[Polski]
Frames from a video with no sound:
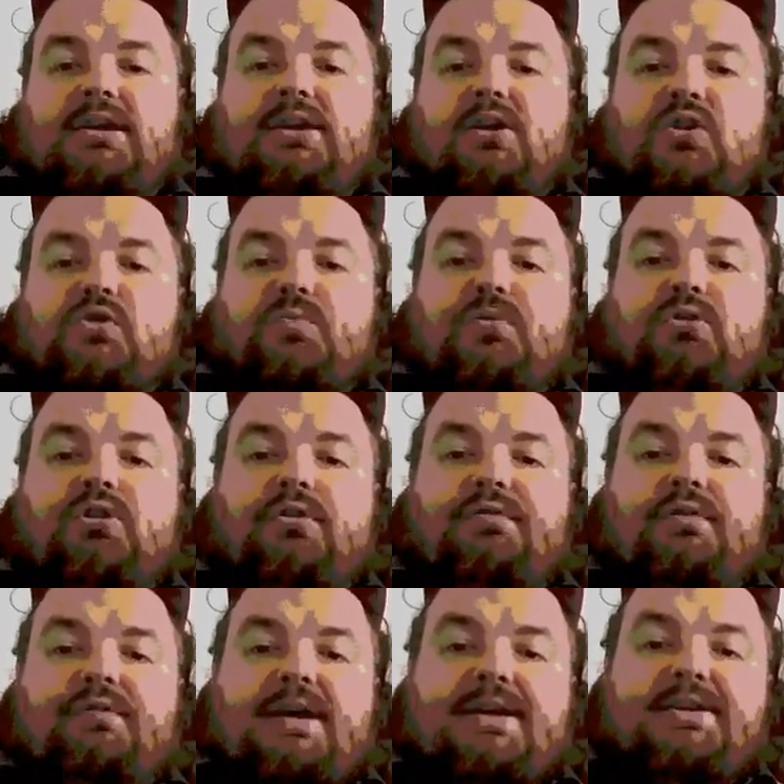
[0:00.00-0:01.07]
i
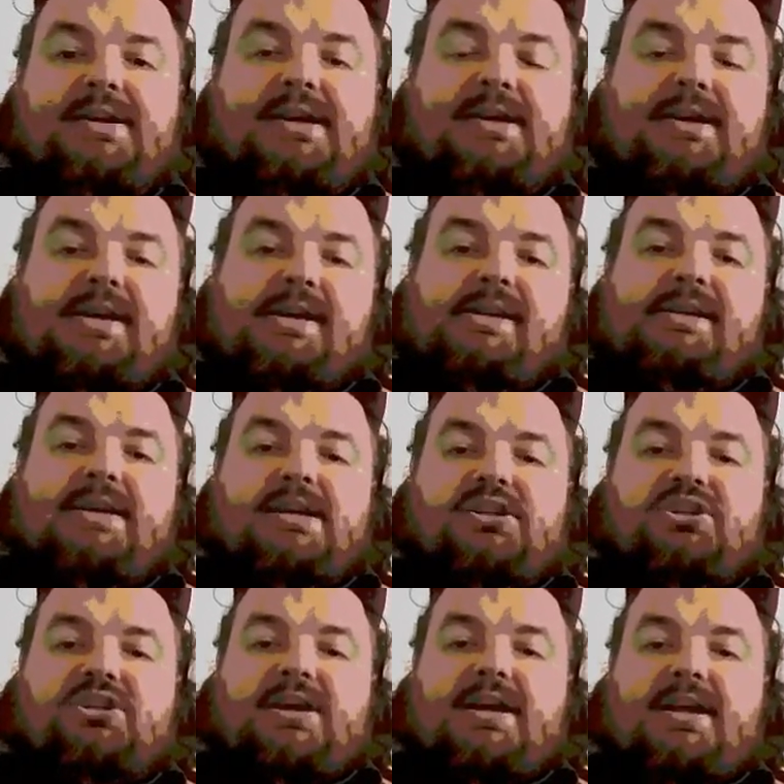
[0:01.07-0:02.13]
rozbudowywanie
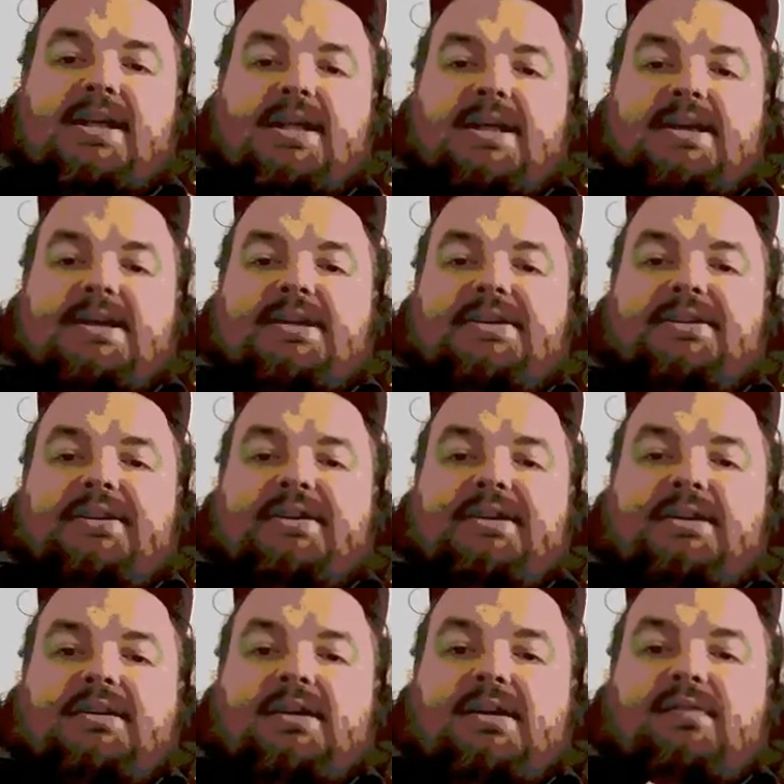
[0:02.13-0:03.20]
jeszcze
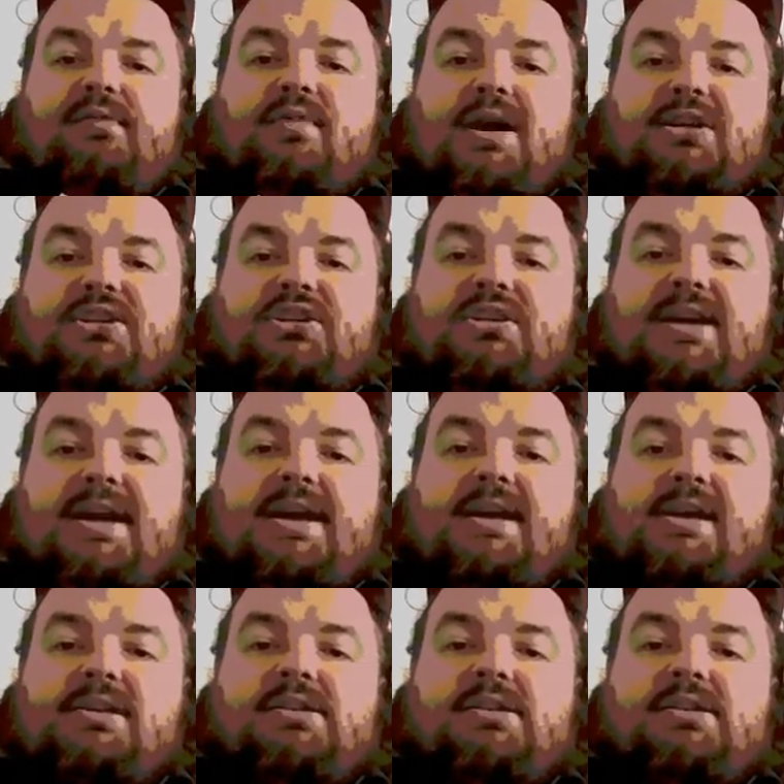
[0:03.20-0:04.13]
innych właśnie,